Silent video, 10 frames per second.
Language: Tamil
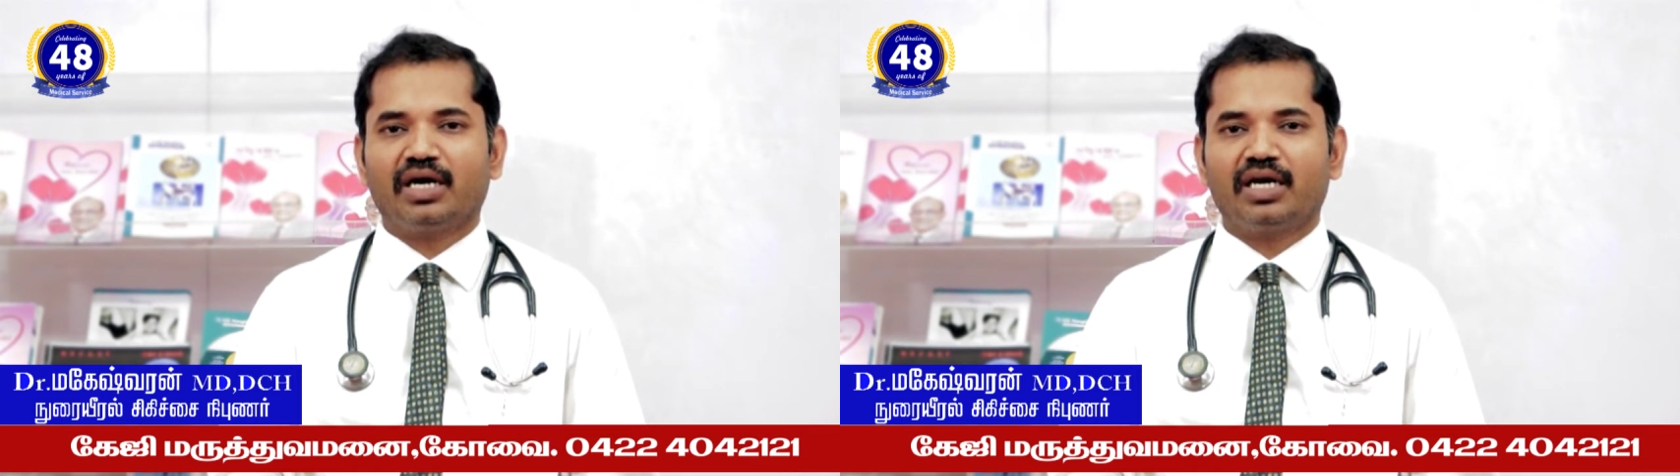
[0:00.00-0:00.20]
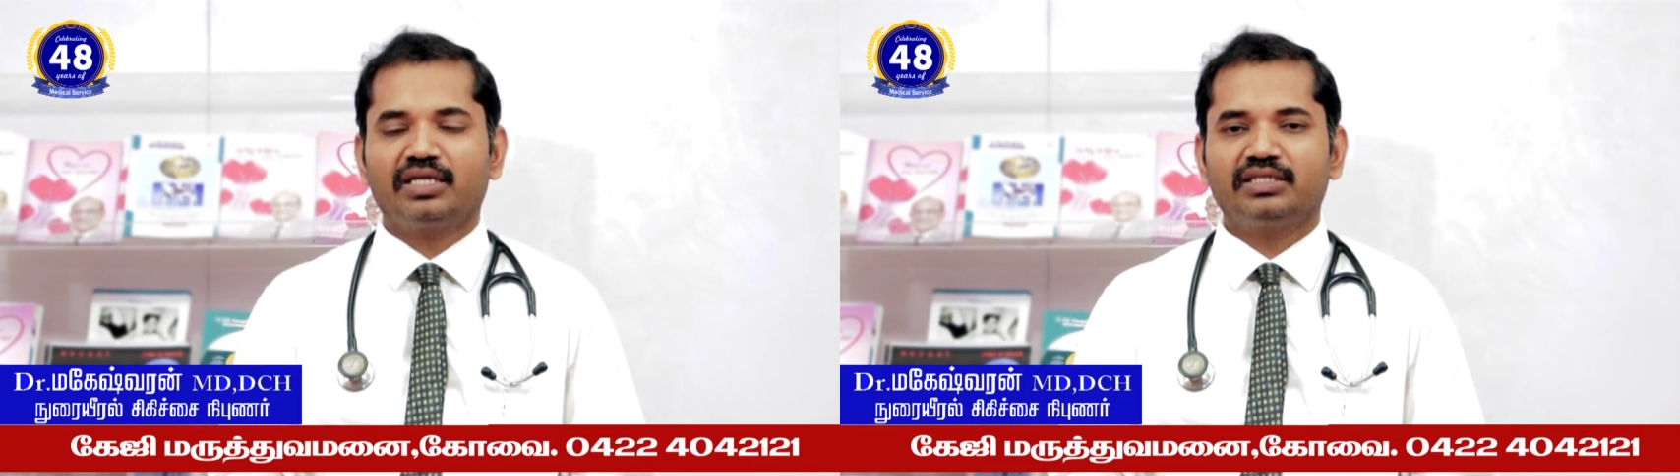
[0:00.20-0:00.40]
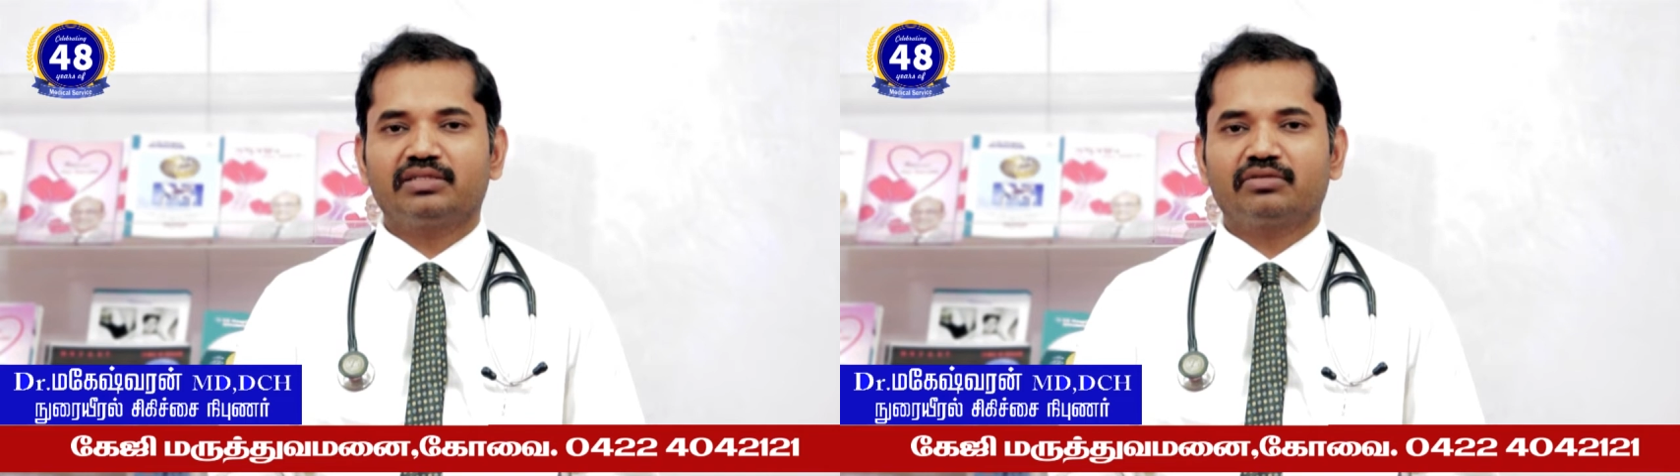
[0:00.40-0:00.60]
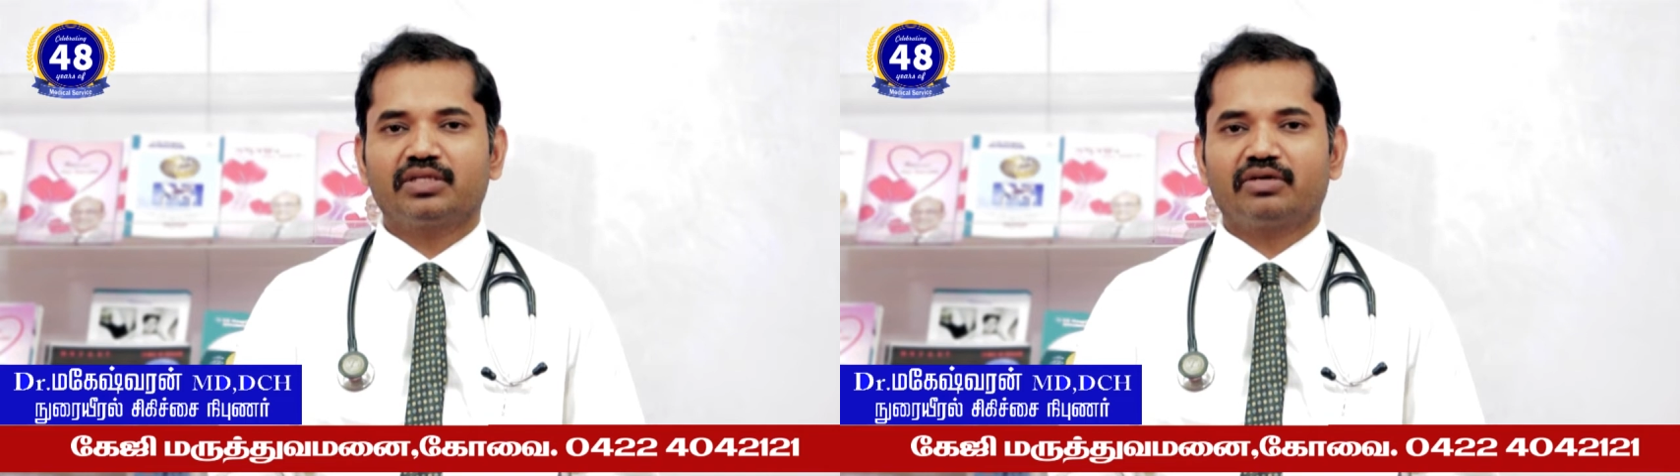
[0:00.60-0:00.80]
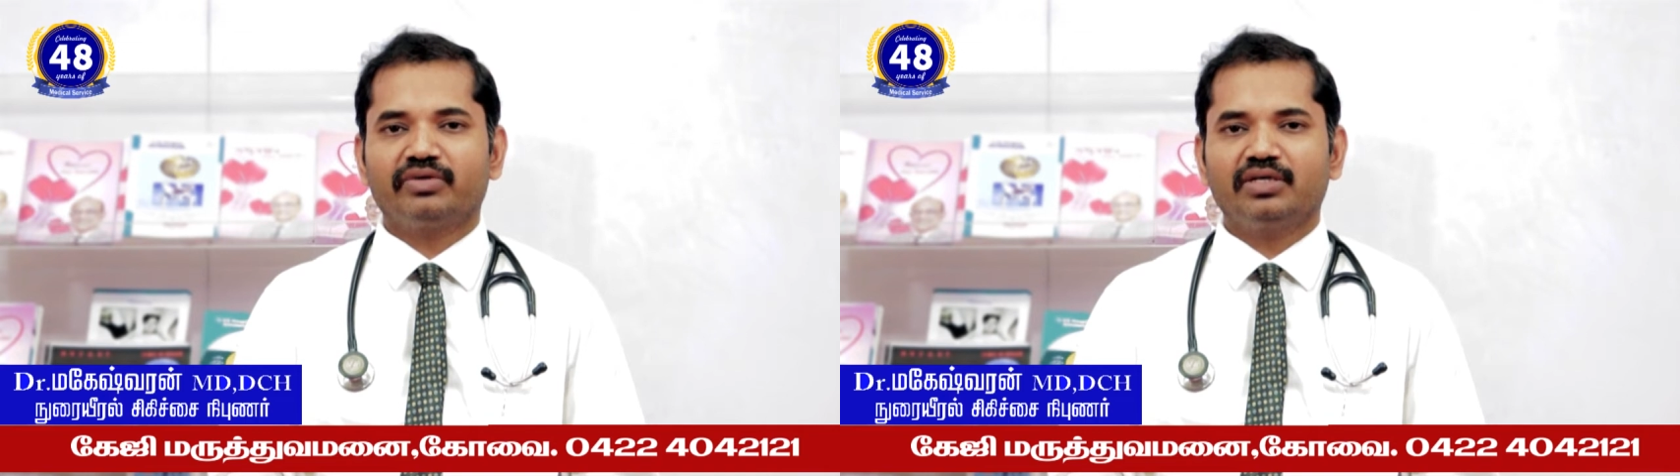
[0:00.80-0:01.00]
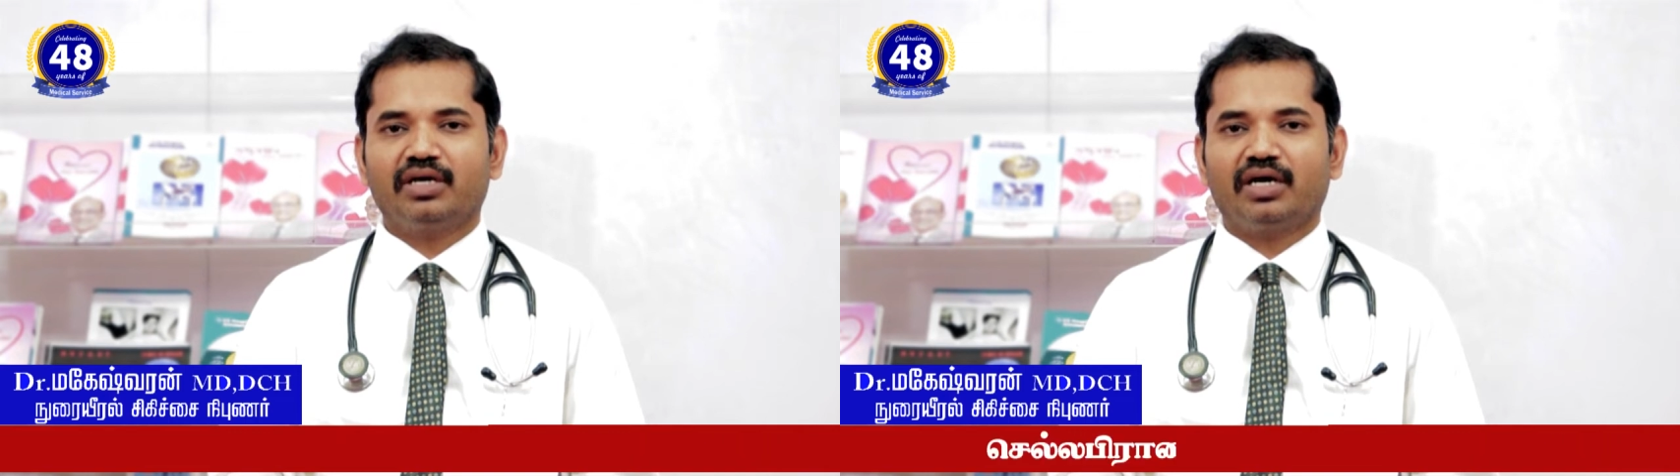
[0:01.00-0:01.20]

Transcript: அலர்ஜி தொந்தரவு